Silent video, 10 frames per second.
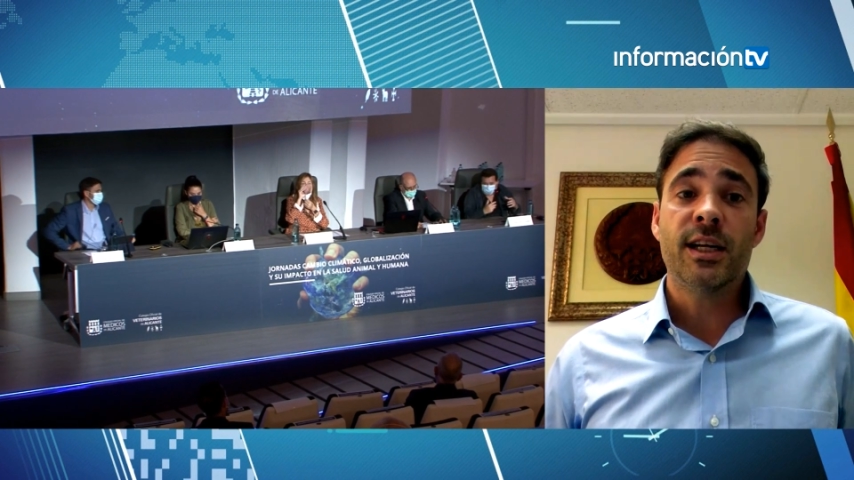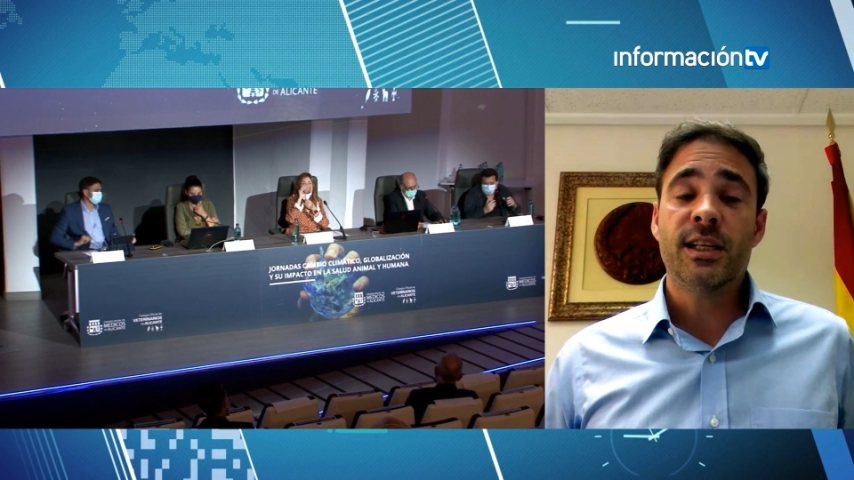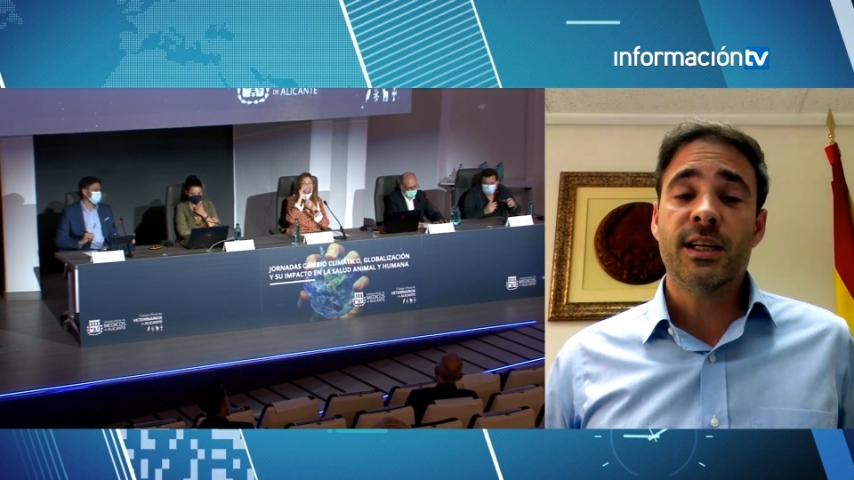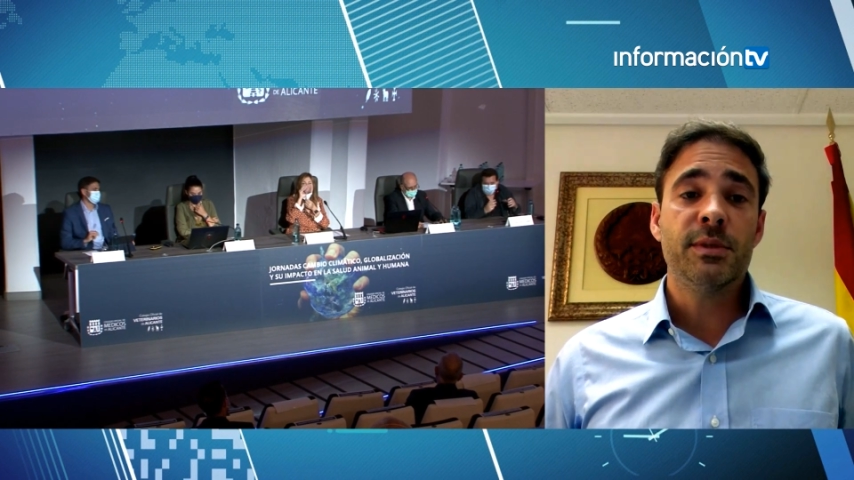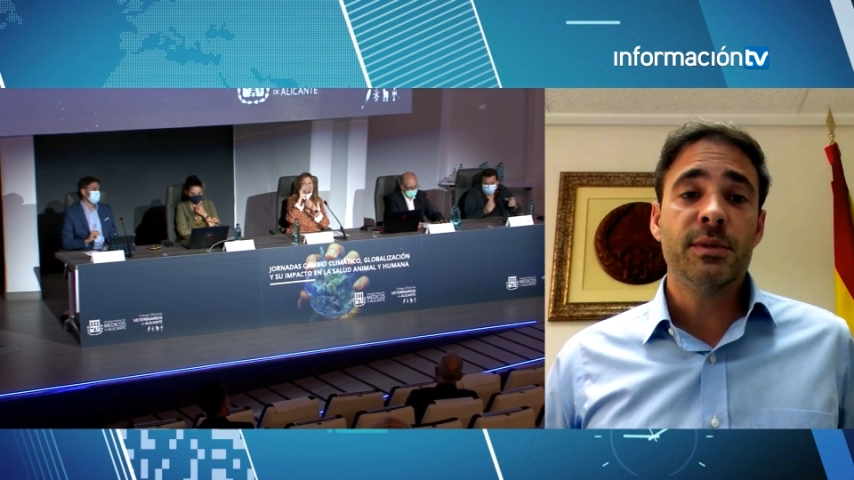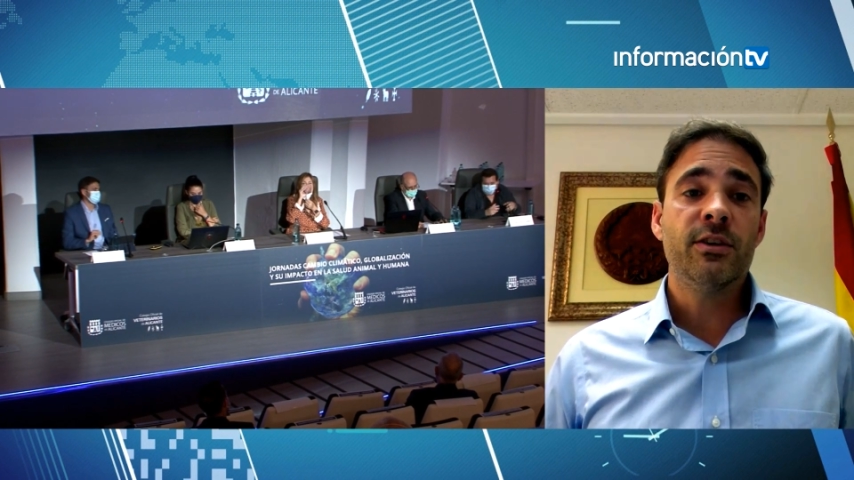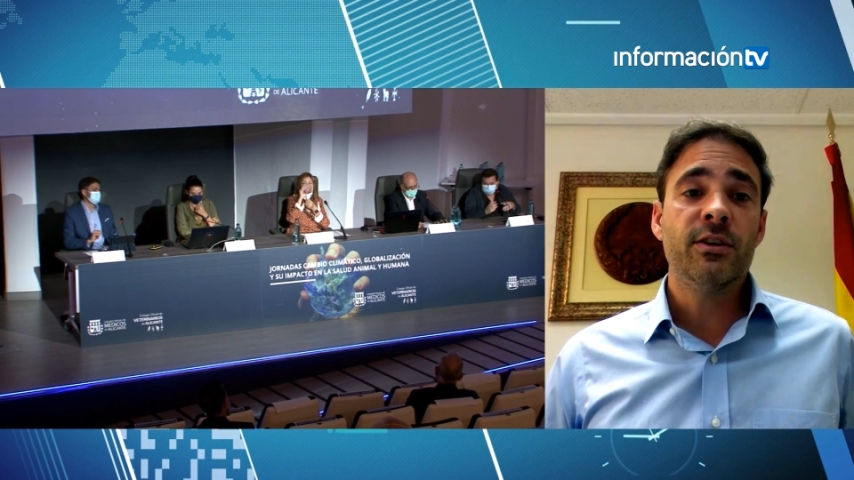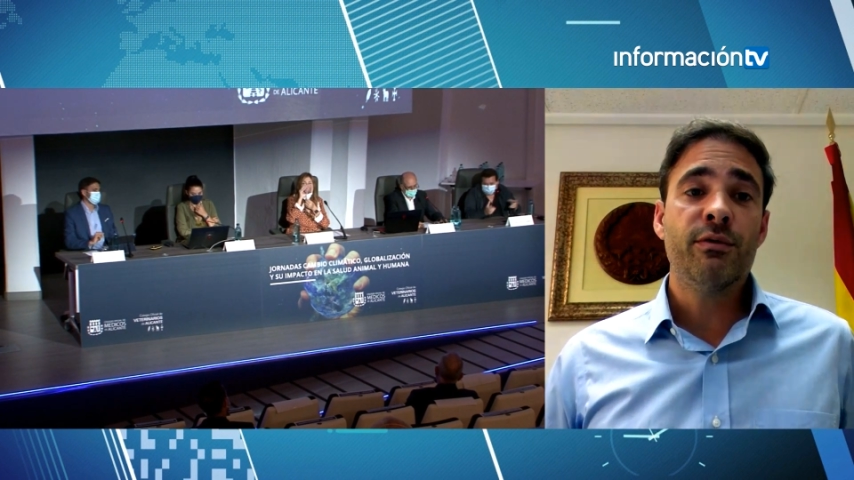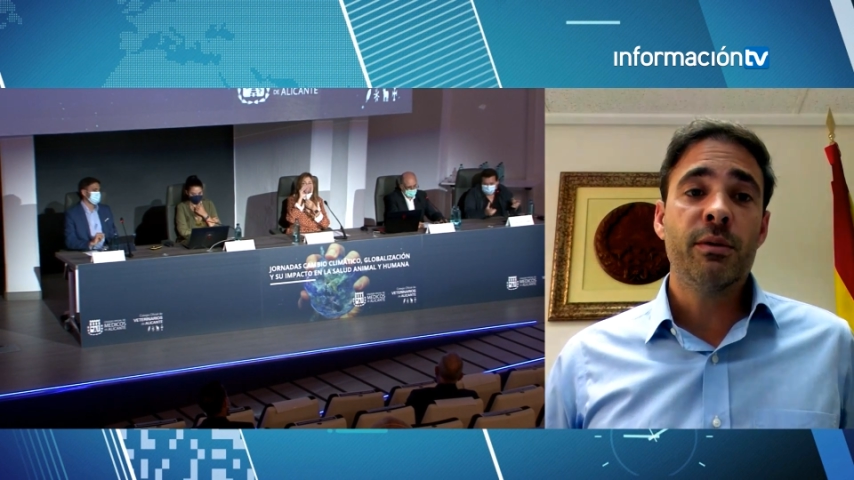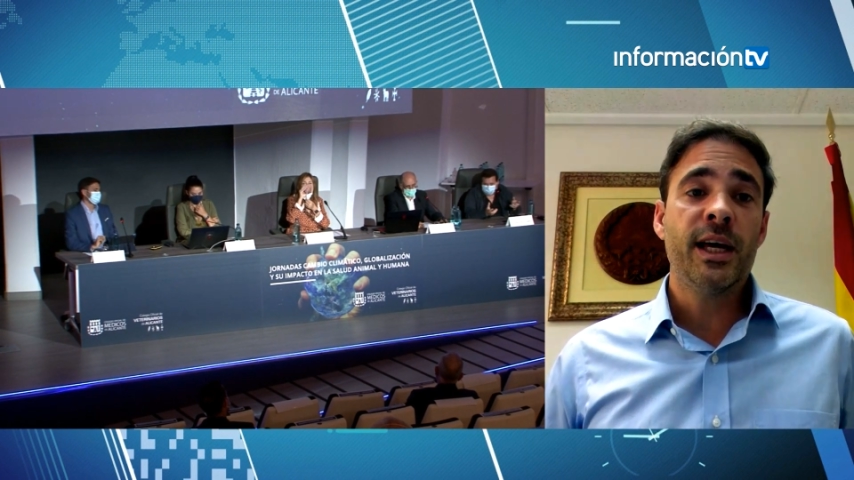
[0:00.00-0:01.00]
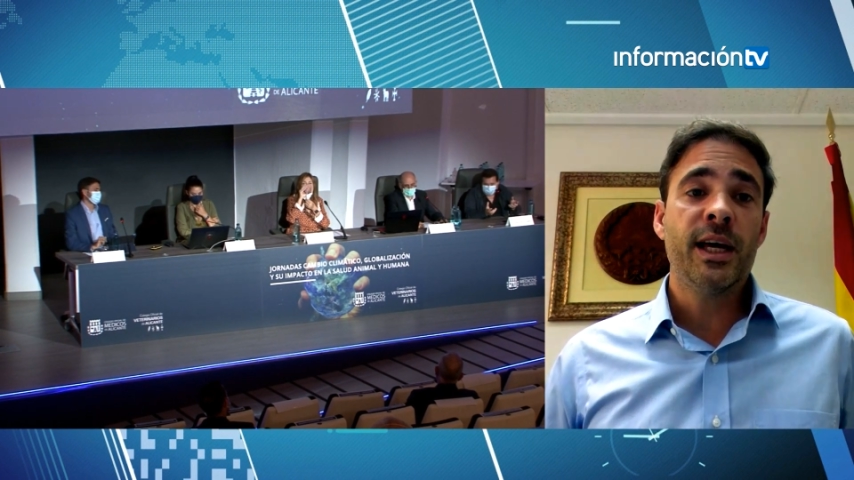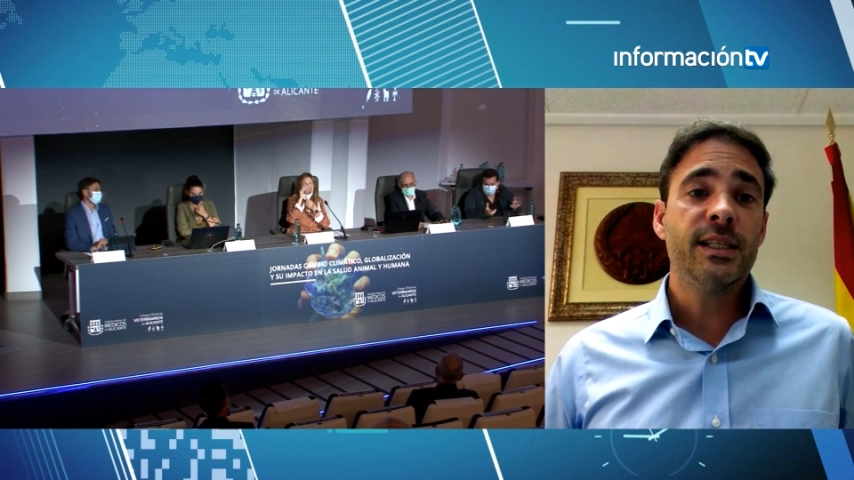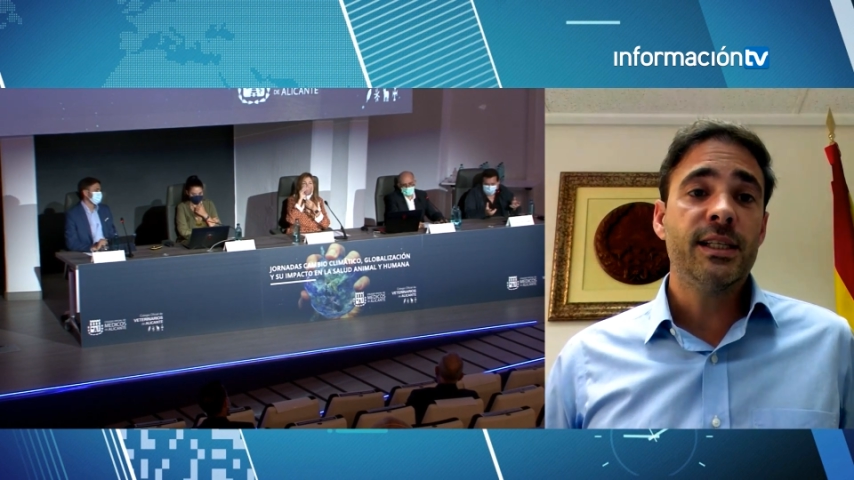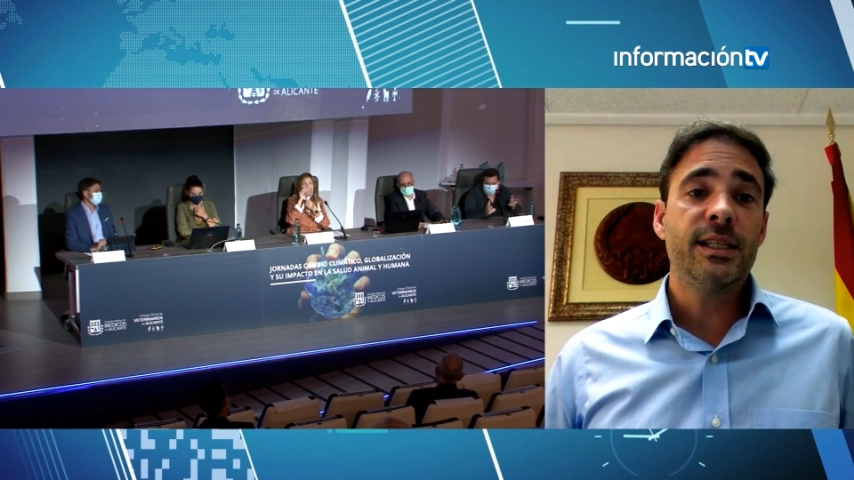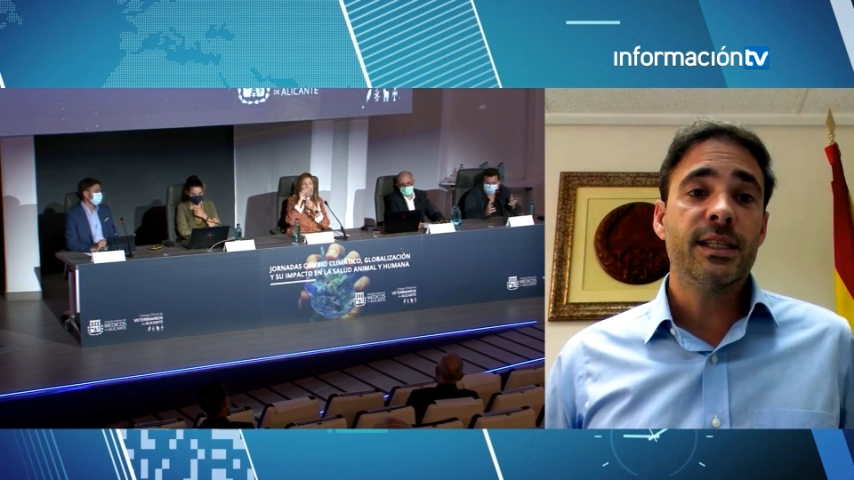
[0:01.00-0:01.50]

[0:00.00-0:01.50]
la transmisión de enfermedades,